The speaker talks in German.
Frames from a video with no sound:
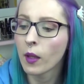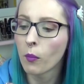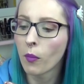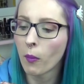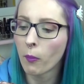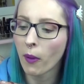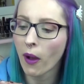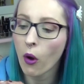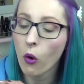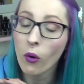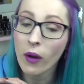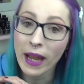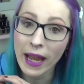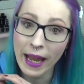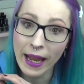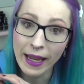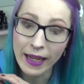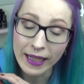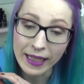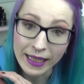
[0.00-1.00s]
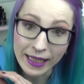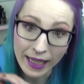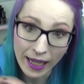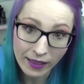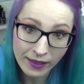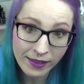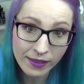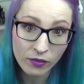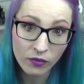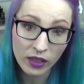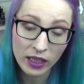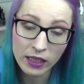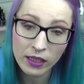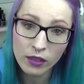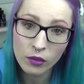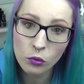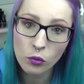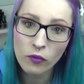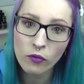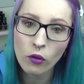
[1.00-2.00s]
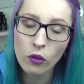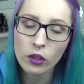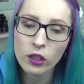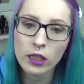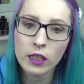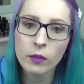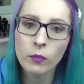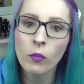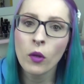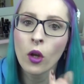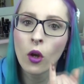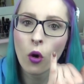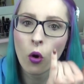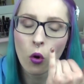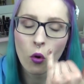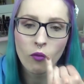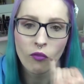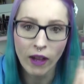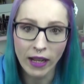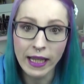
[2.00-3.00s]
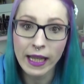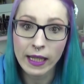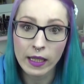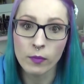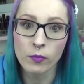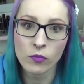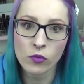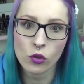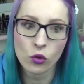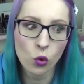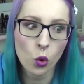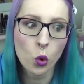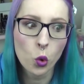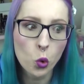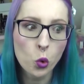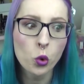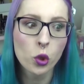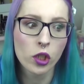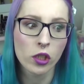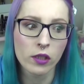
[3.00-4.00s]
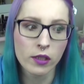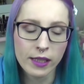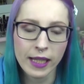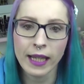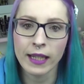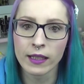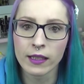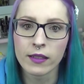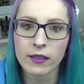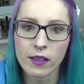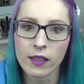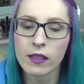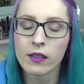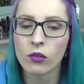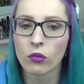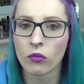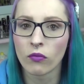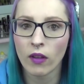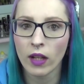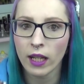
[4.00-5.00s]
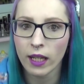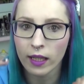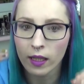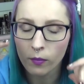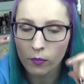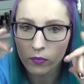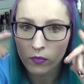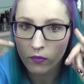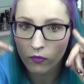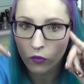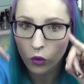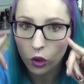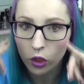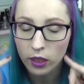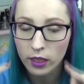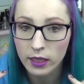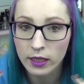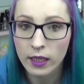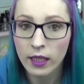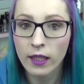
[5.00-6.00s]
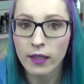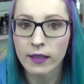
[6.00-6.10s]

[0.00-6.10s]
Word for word: Man braucht ganz wenig nur von ihm weil er eben so gut deckend ist und weil er eben wirklich